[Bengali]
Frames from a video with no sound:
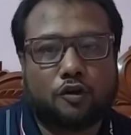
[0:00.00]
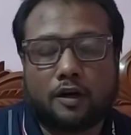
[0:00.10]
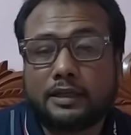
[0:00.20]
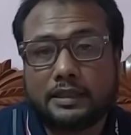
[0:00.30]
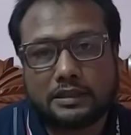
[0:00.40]

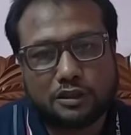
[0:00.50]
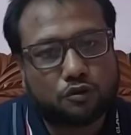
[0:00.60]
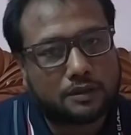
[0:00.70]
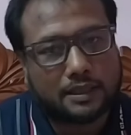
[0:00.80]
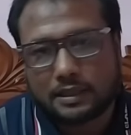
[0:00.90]
সঠিক
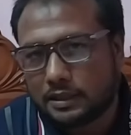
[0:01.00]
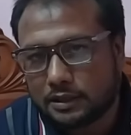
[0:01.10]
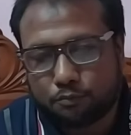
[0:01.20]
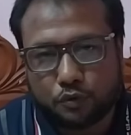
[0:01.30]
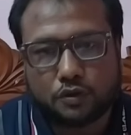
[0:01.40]
কৃষকের
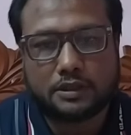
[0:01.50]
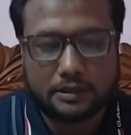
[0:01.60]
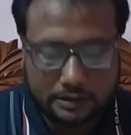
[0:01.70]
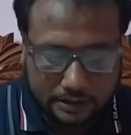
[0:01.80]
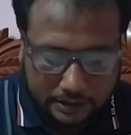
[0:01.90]
কাছে
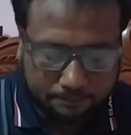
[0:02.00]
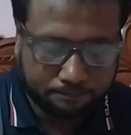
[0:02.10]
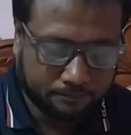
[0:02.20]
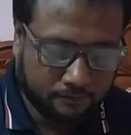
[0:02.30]
পৌঁছাচ্ছে না